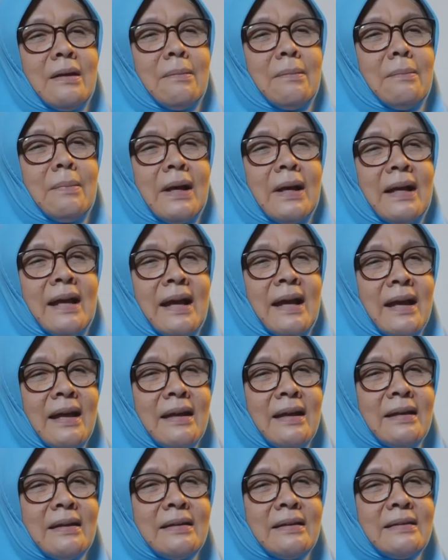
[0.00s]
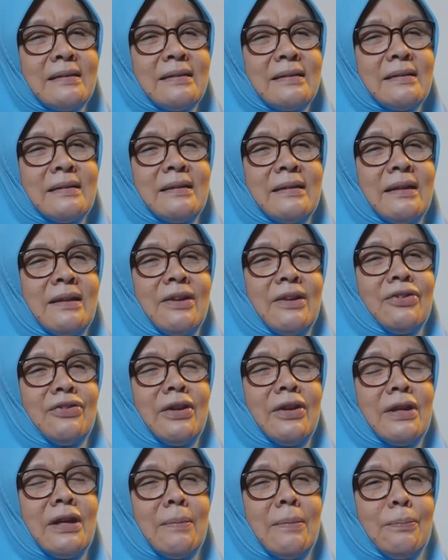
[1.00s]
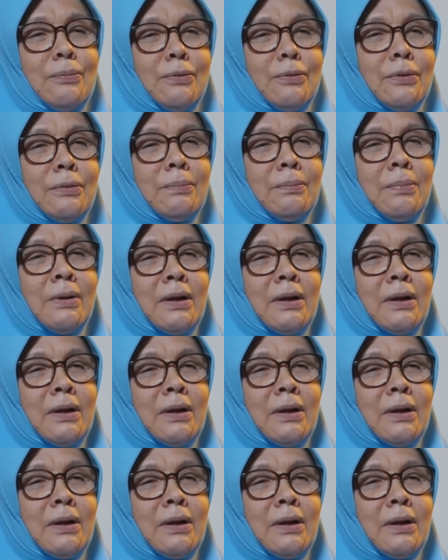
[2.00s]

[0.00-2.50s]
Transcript: Maka saya pun